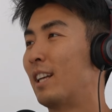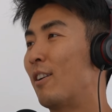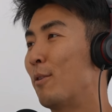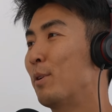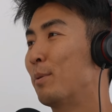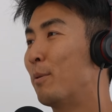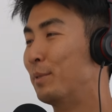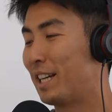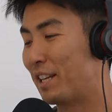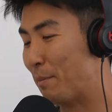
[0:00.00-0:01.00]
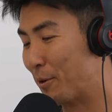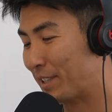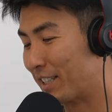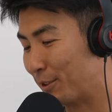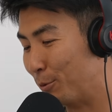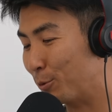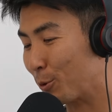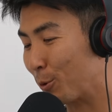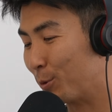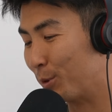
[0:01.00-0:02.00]
道了，我也不知道，我们现在也没有这样子运
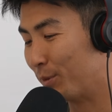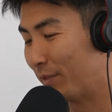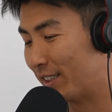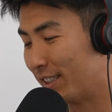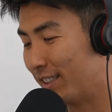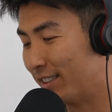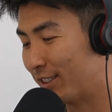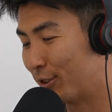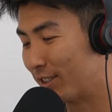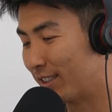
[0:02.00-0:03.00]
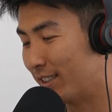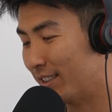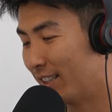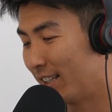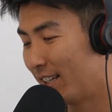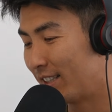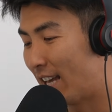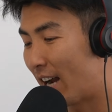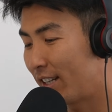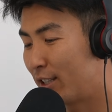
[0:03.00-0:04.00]
作过，反正就是。
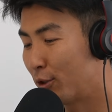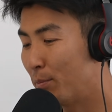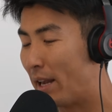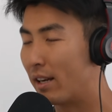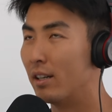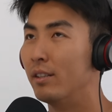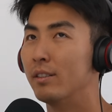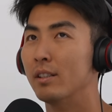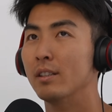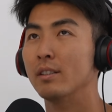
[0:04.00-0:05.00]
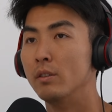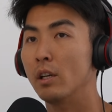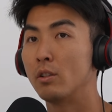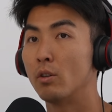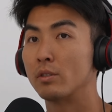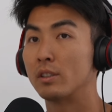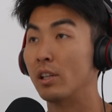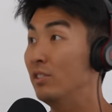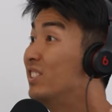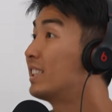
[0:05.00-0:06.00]
压力就是每个人的能够
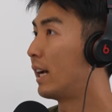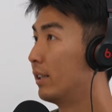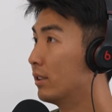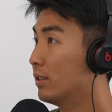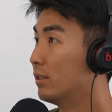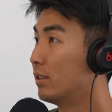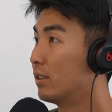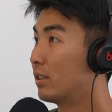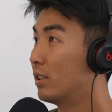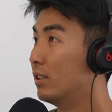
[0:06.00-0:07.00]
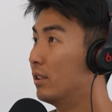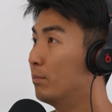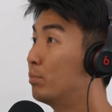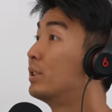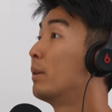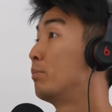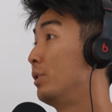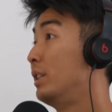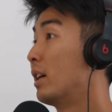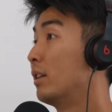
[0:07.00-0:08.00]
承载的，嗯哼，可能比较不
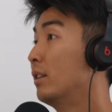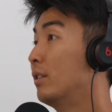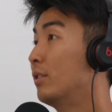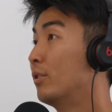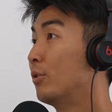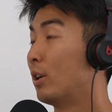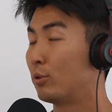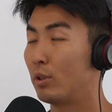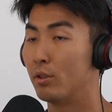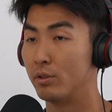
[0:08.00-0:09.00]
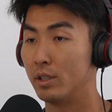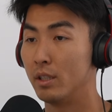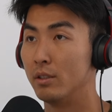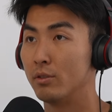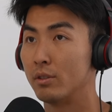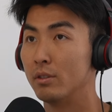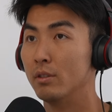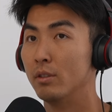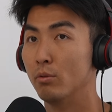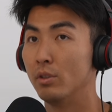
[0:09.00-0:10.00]
一样，是是是，对啊，所以有些人就是，
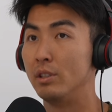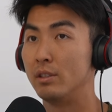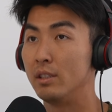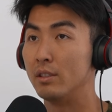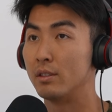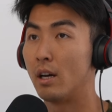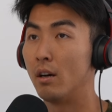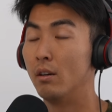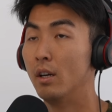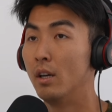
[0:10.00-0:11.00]
如果你自己知道，